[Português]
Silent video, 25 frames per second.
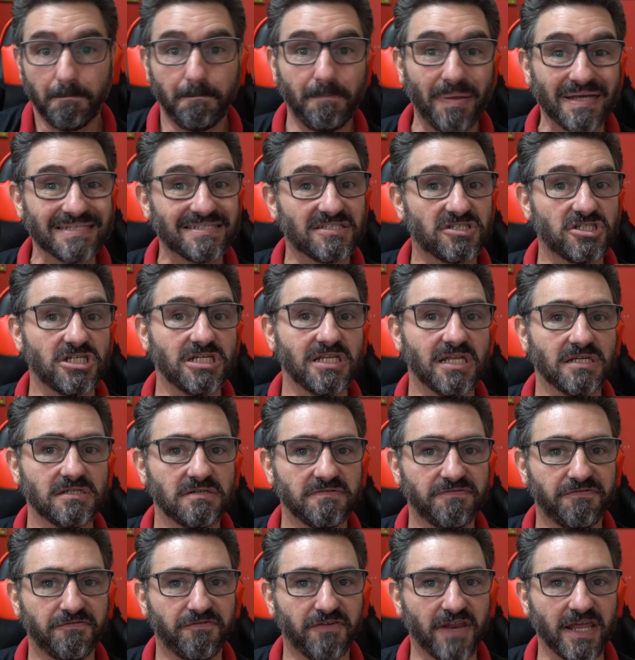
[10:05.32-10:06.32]
Pastilha
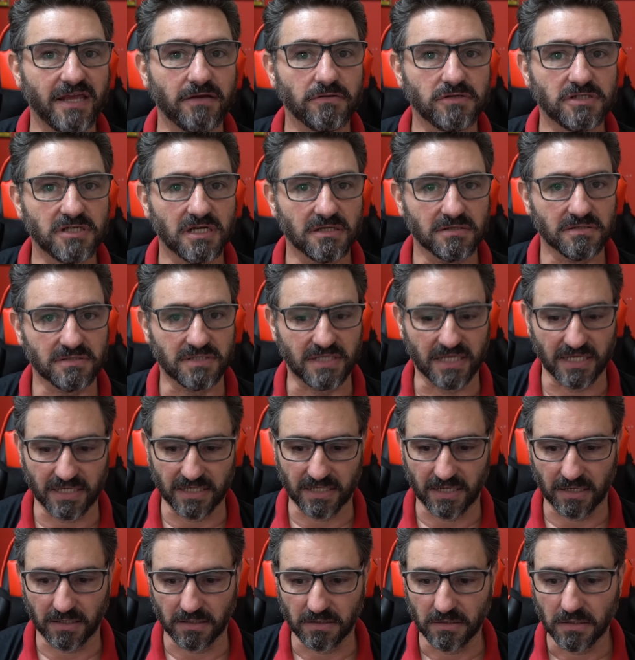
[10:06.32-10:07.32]
de freio
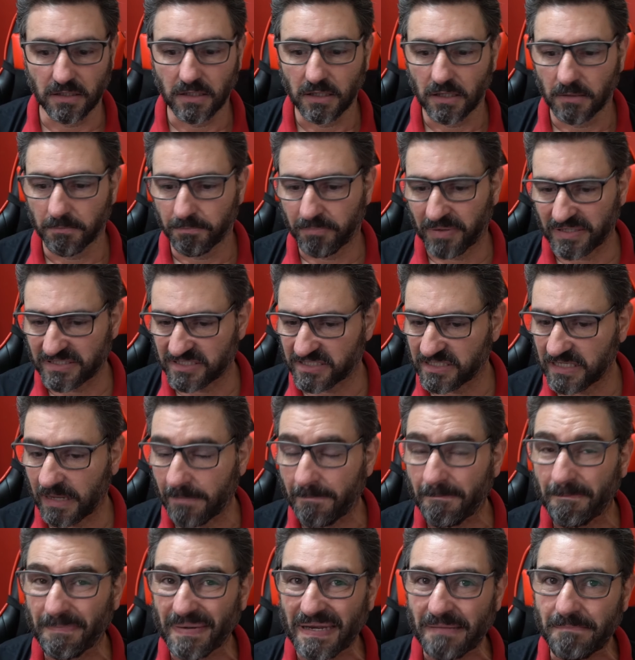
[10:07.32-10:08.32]
dianteira. Pastilha
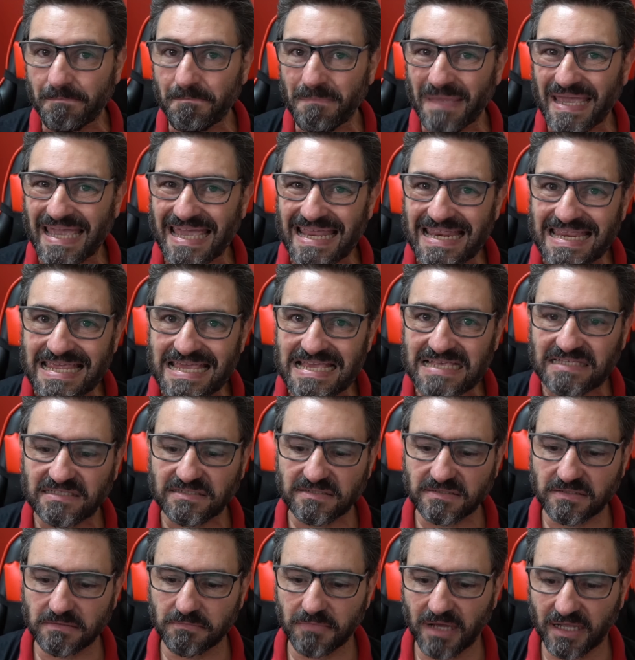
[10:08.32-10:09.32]

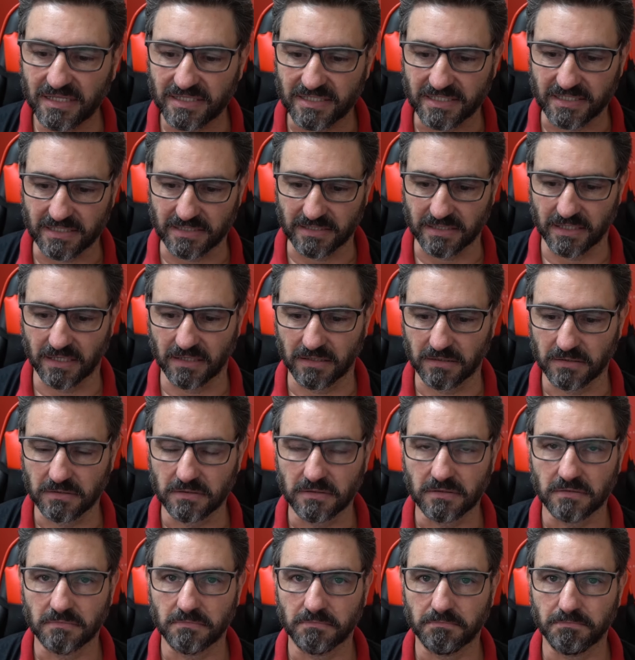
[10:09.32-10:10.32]
primeiríssima linha.
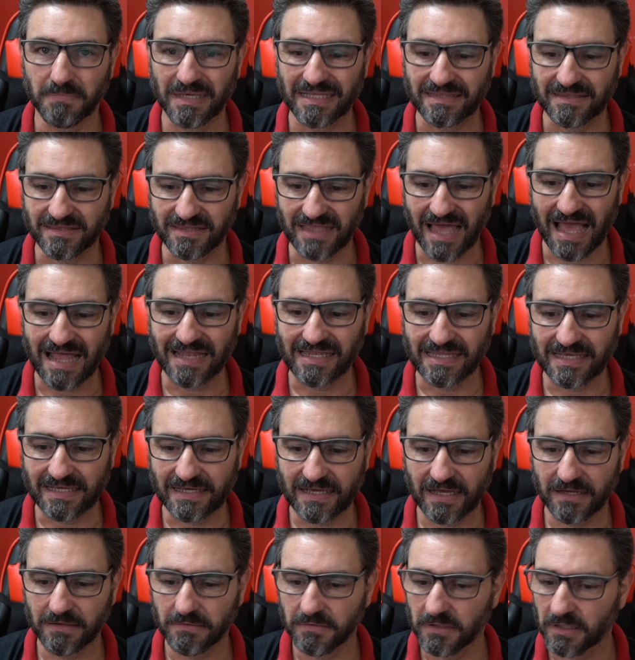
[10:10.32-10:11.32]

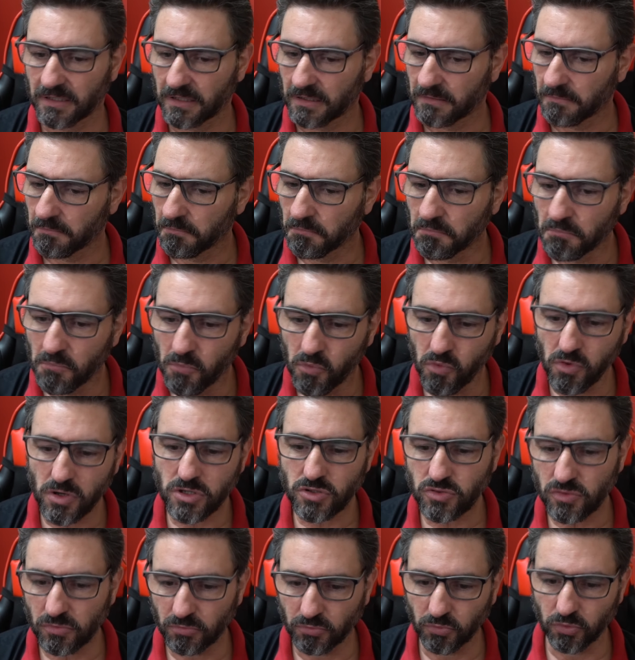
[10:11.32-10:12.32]
Metálica.
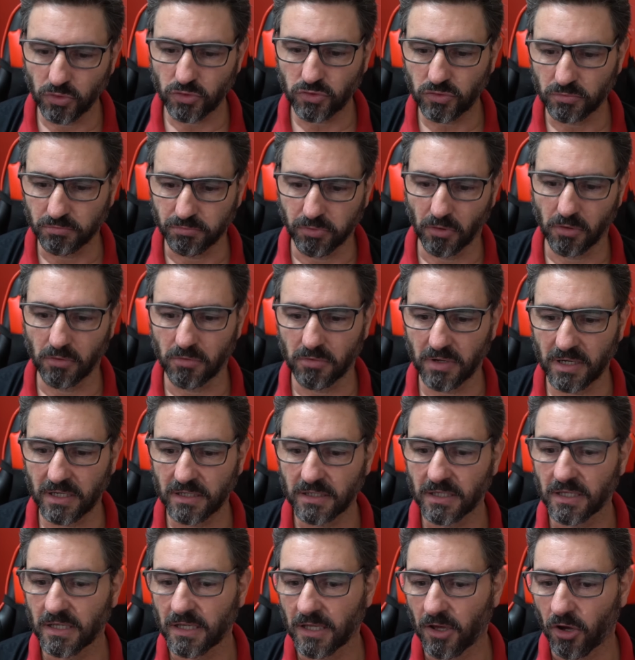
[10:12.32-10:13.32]
Muito, muito
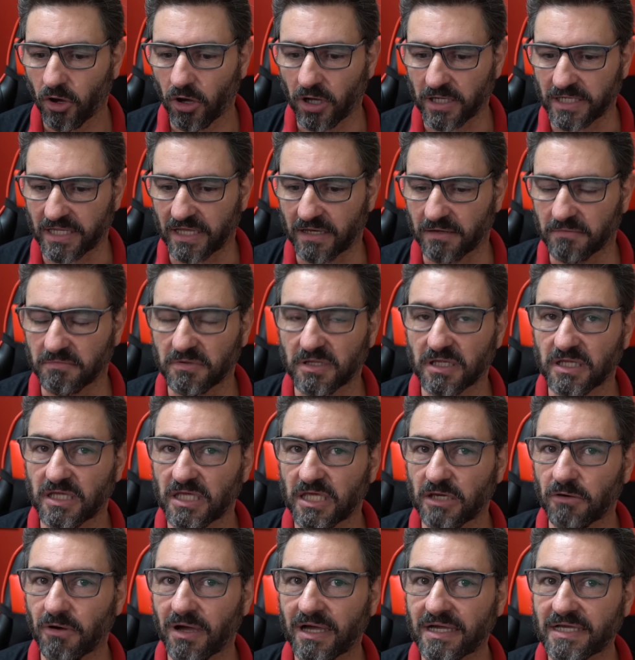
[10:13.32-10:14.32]
boa. Olha,
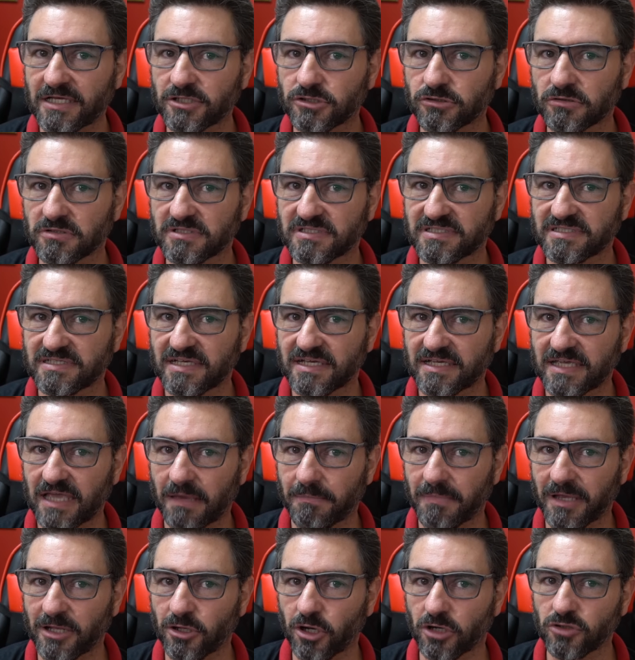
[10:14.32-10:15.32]
eu arrisco dizer que
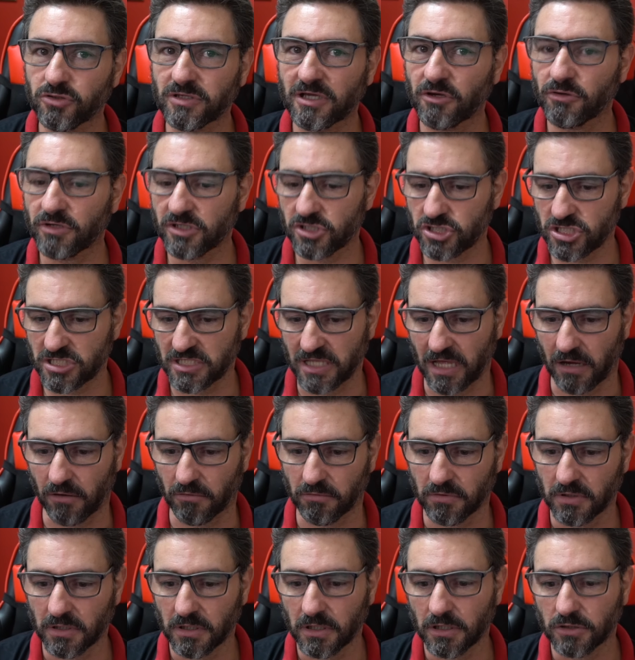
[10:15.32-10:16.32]
é melhor do que a
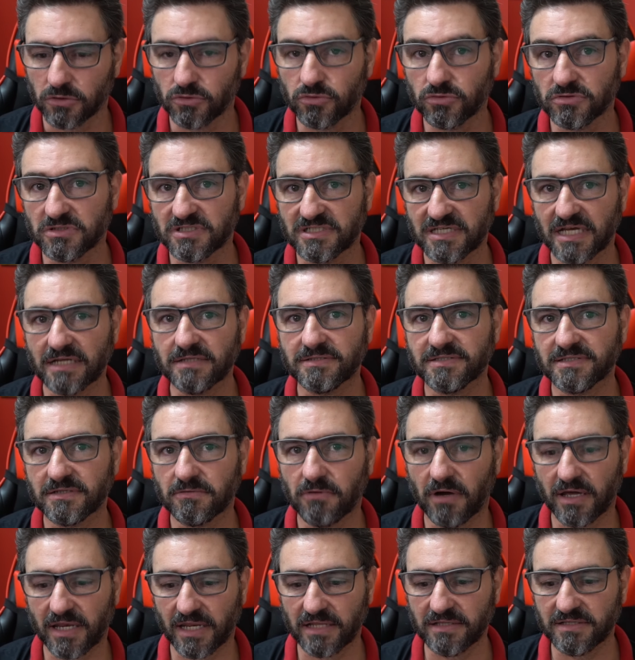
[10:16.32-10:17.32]
original.
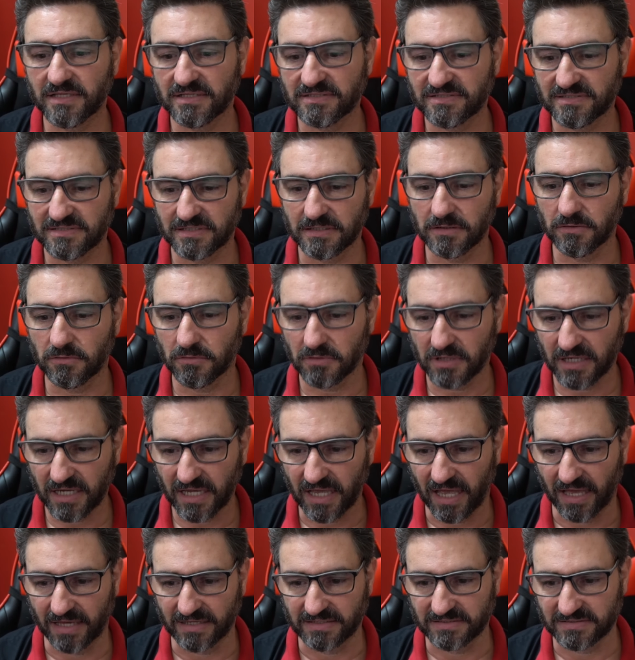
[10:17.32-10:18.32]
245
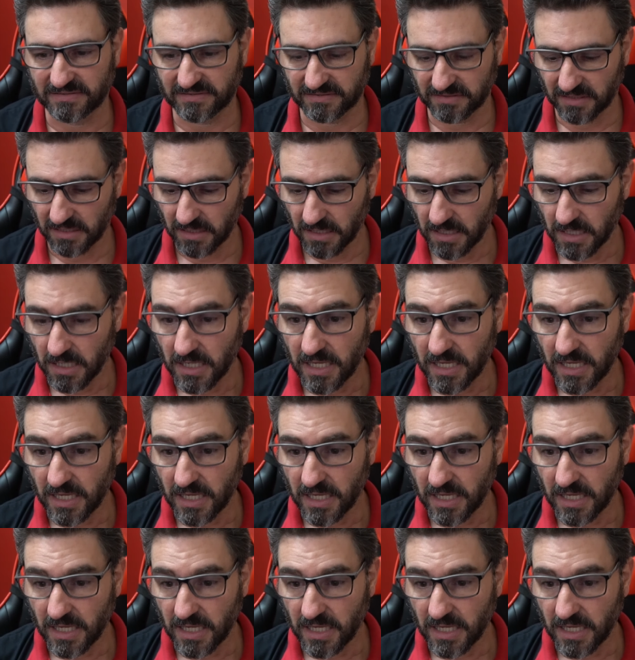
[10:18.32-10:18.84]
reais.